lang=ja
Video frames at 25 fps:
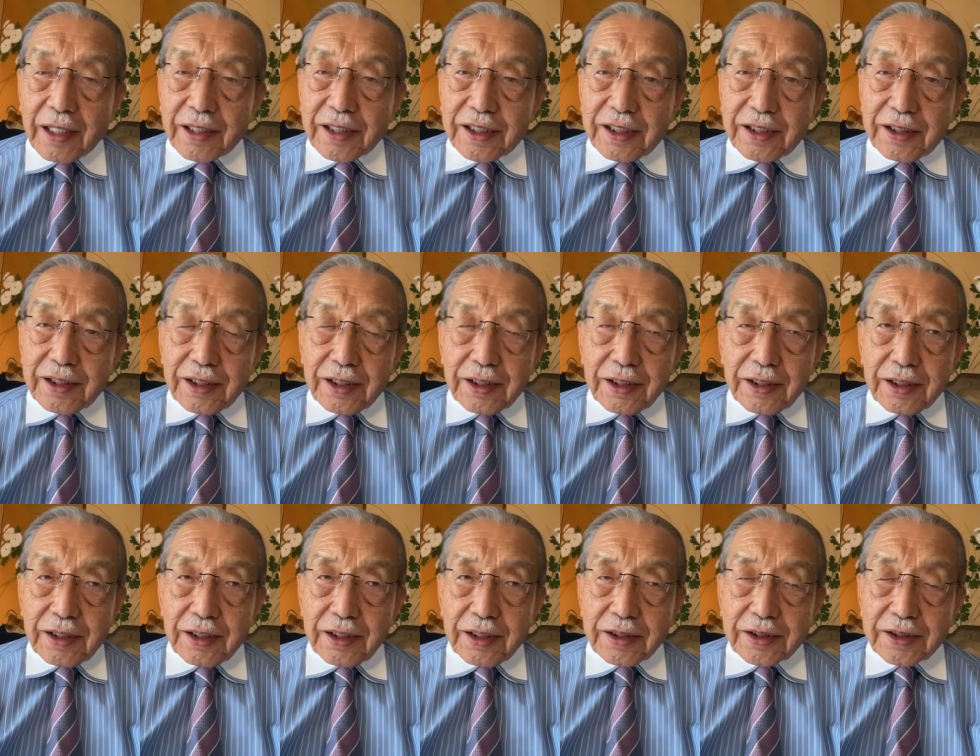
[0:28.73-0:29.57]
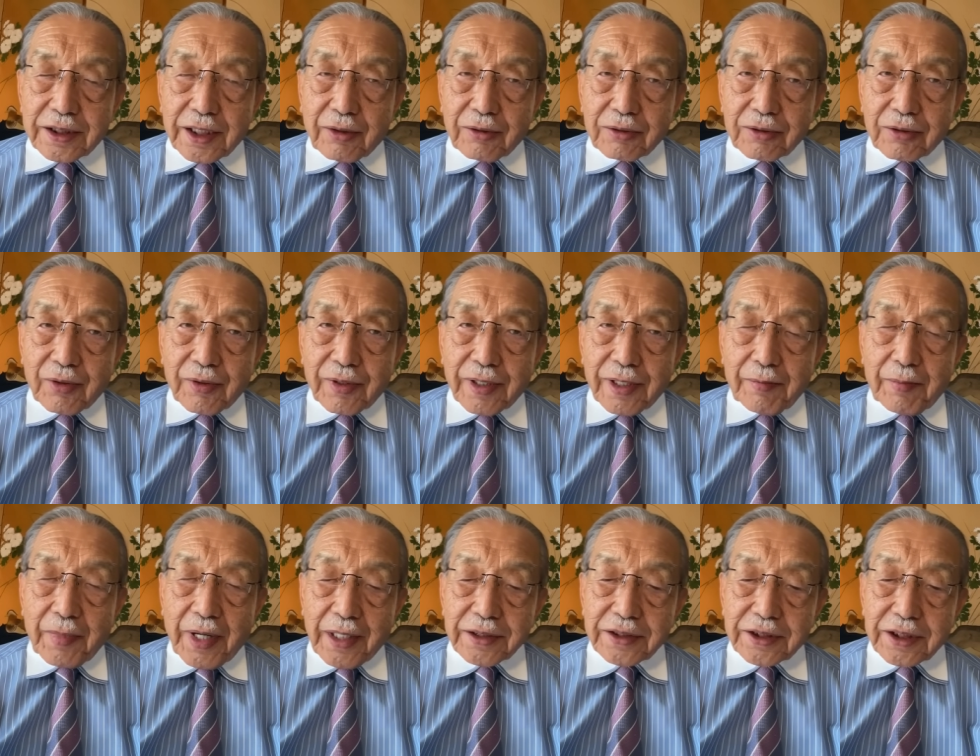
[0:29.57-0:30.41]
きりしたことは、
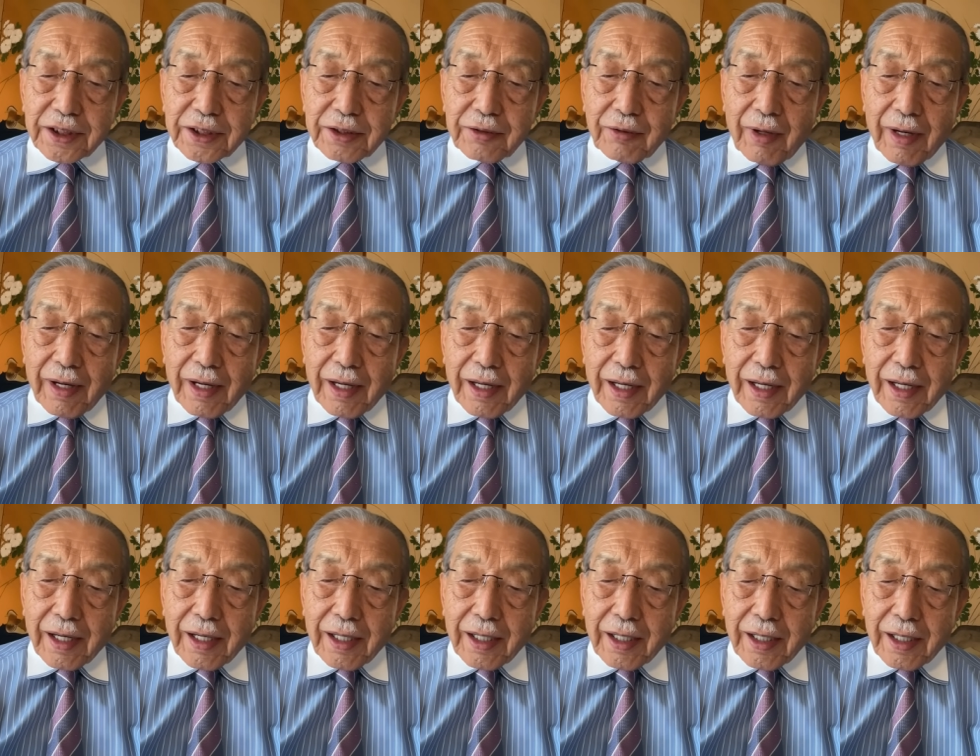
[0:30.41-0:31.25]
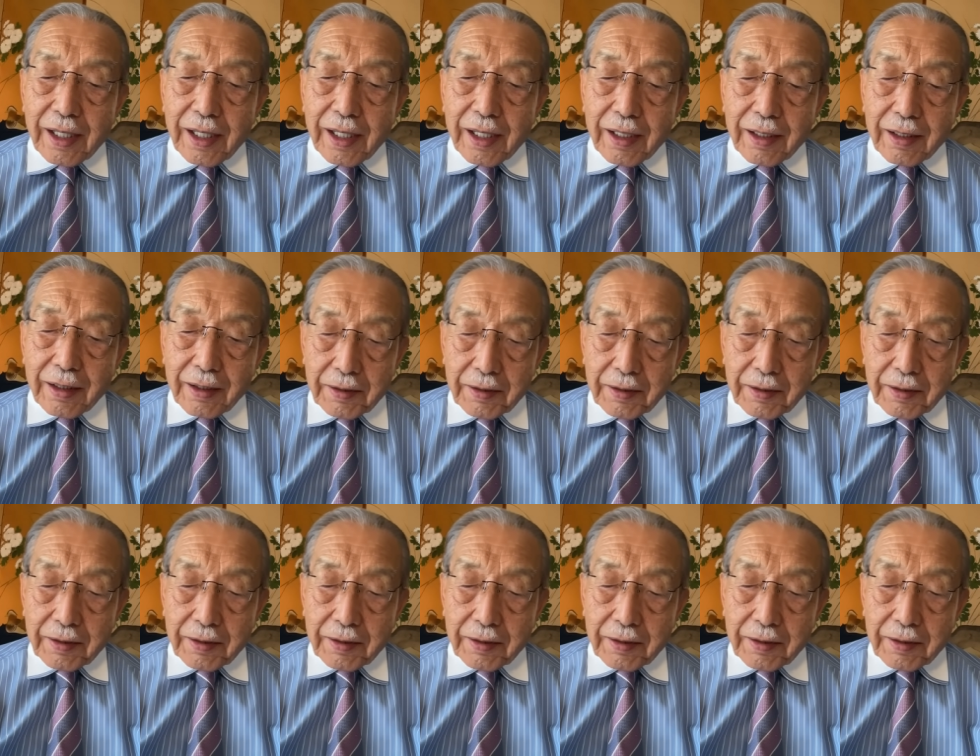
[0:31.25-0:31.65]
時期は